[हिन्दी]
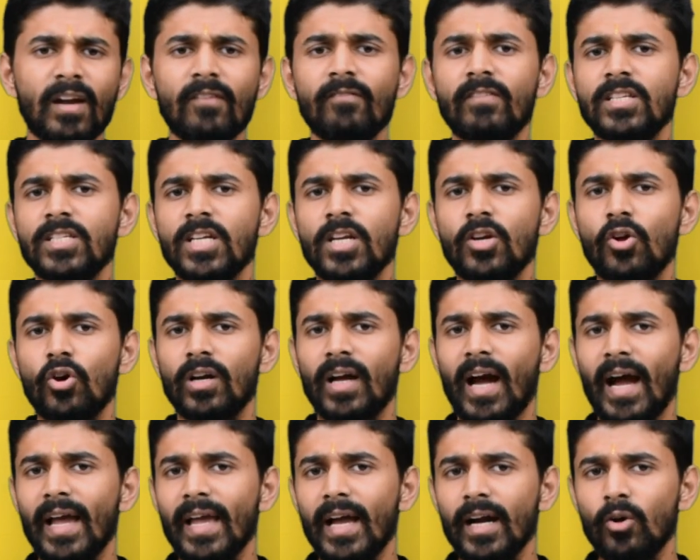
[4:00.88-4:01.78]
मन वचन और
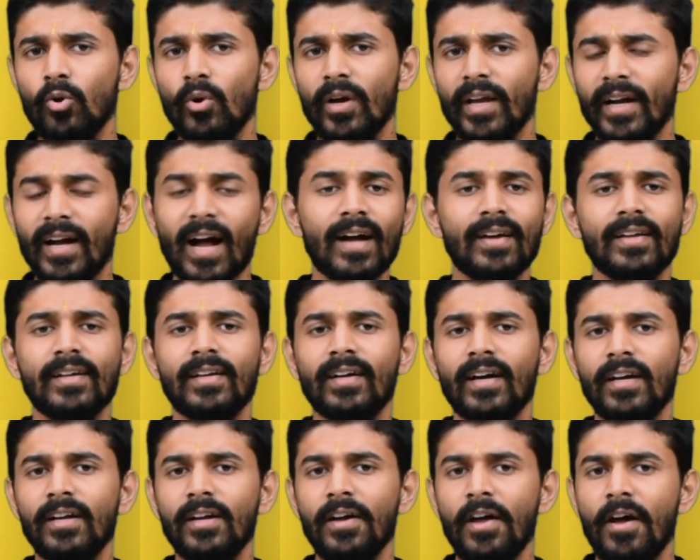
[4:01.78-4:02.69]
काया को एकाग्र
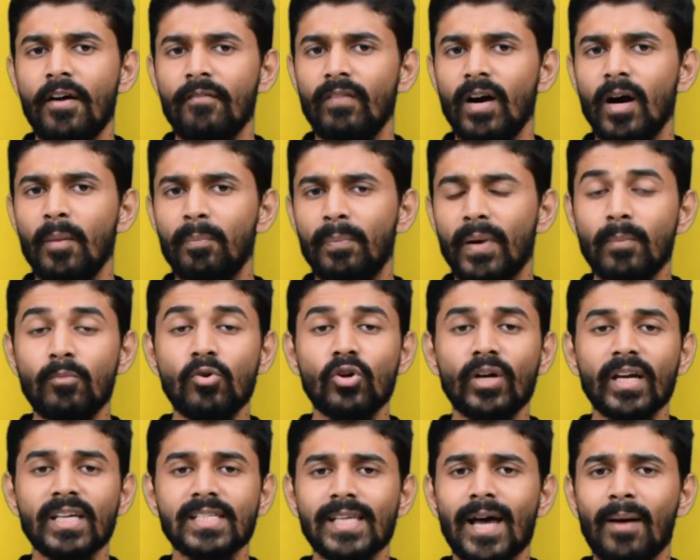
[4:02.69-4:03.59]
कर वह प्रभु
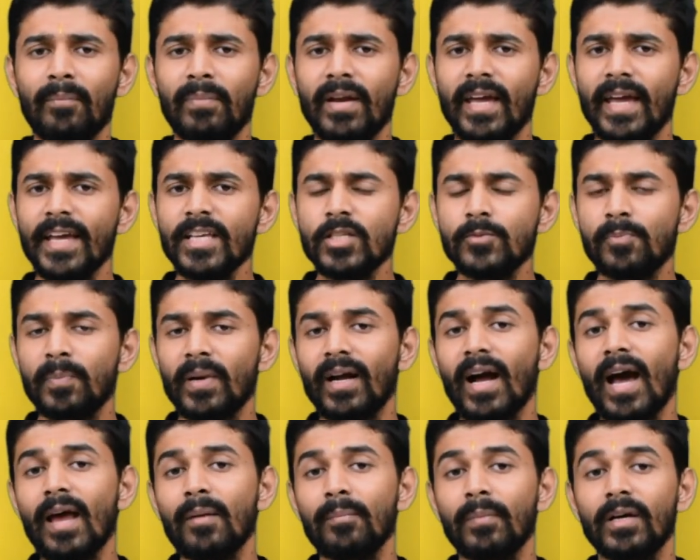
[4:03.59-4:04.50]
के सामने इस
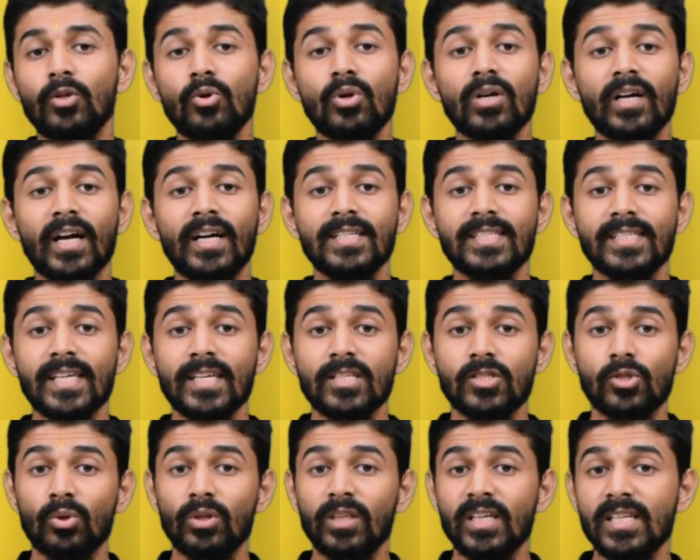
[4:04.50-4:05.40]
प्रकार मधुर कंठ से
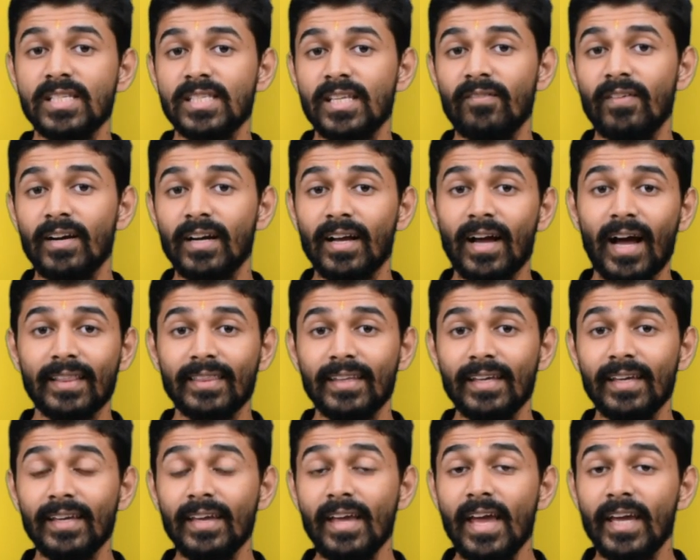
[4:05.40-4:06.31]
स्तुति स्तवन
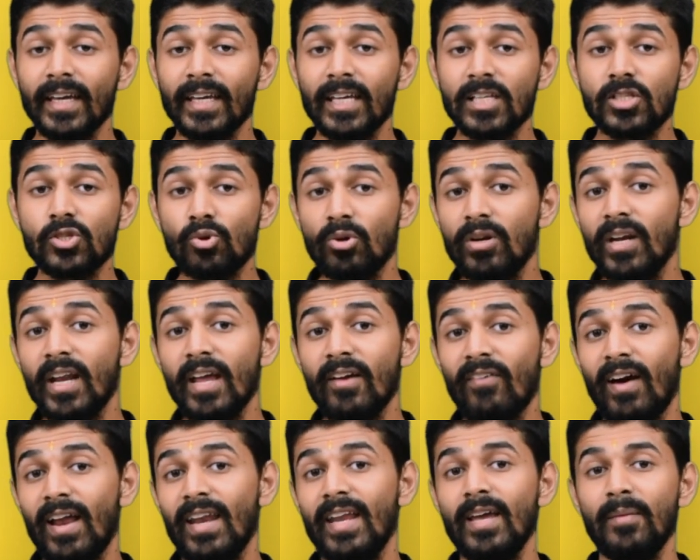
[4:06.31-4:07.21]
गाती कि सुनने
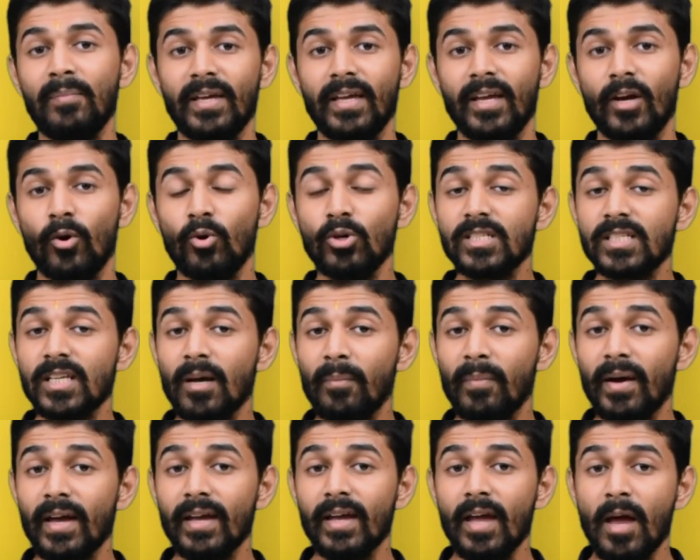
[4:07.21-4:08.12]
वाले भी उस
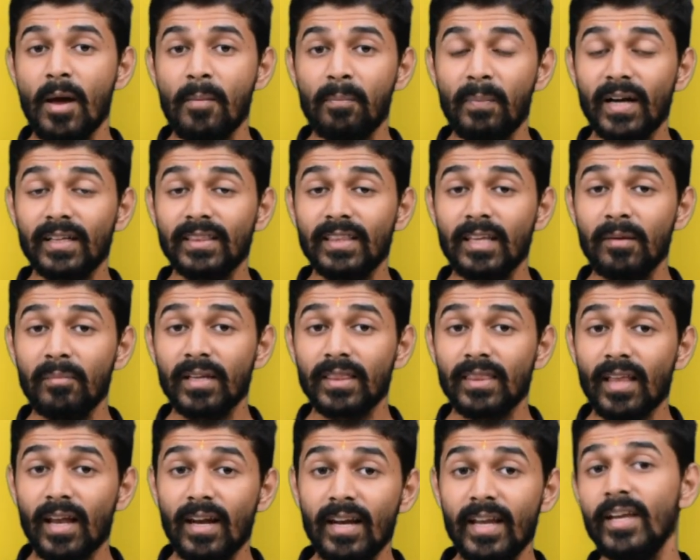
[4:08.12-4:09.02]
समय भक्ति
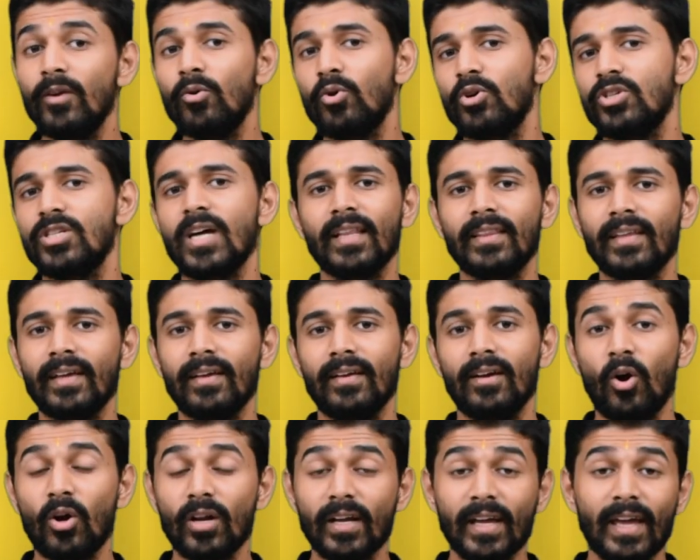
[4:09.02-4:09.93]
में तल्लीन हो जाते
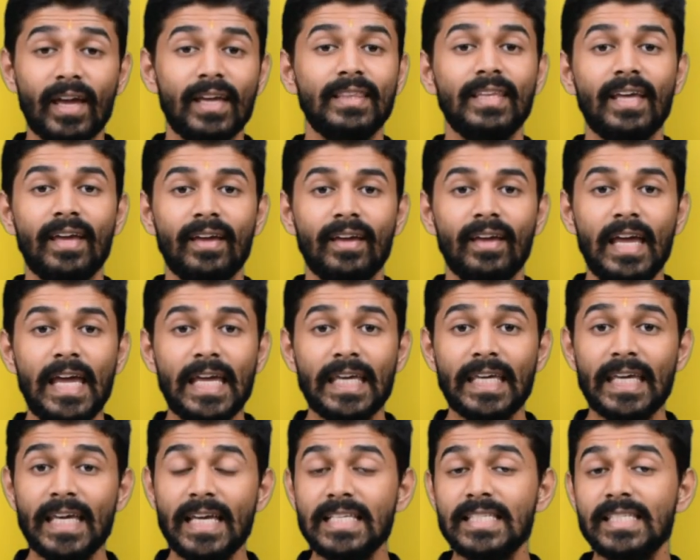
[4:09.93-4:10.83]
और कहते
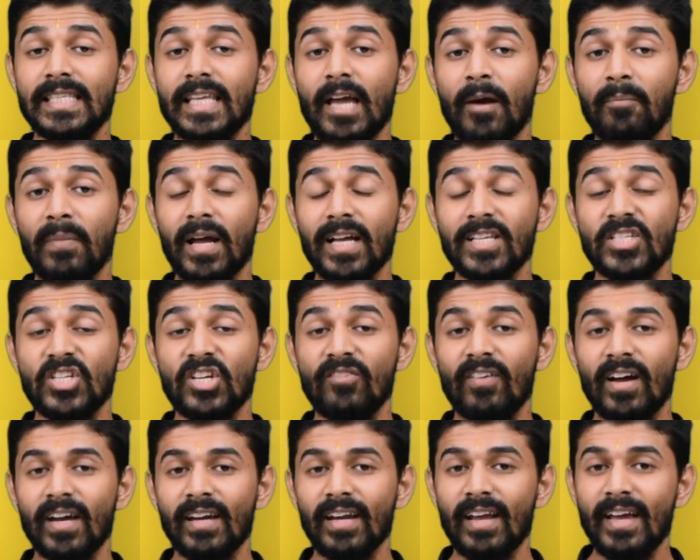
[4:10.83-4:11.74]
कि इसने अपना
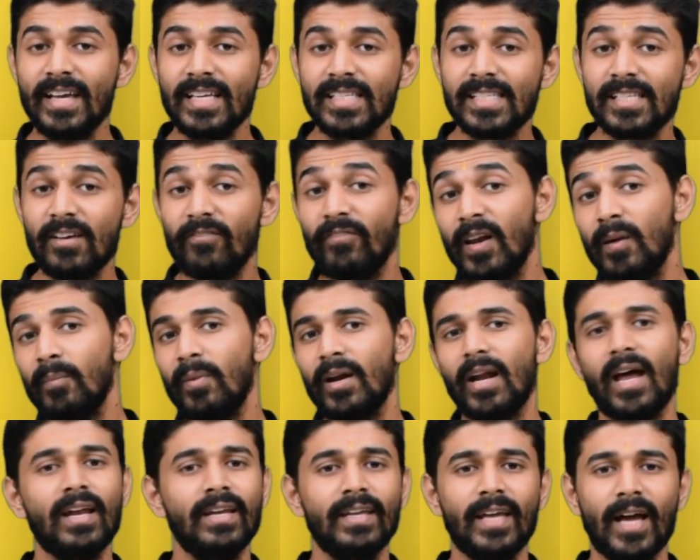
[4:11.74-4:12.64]
जीवन सफल
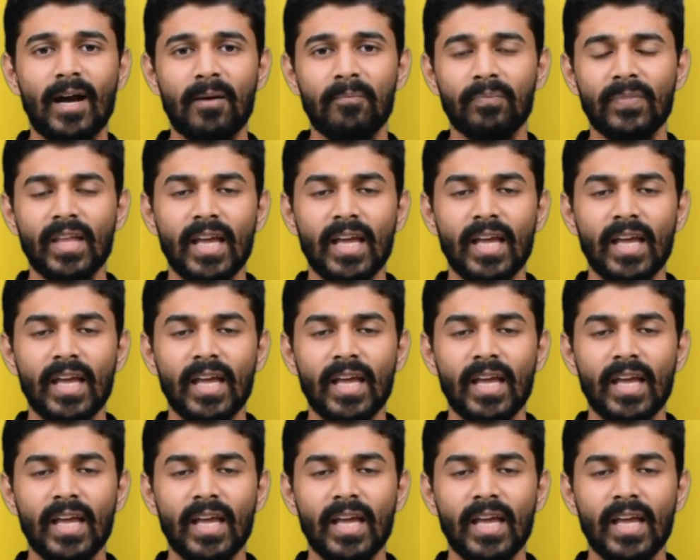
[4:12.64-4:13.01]
बना लिया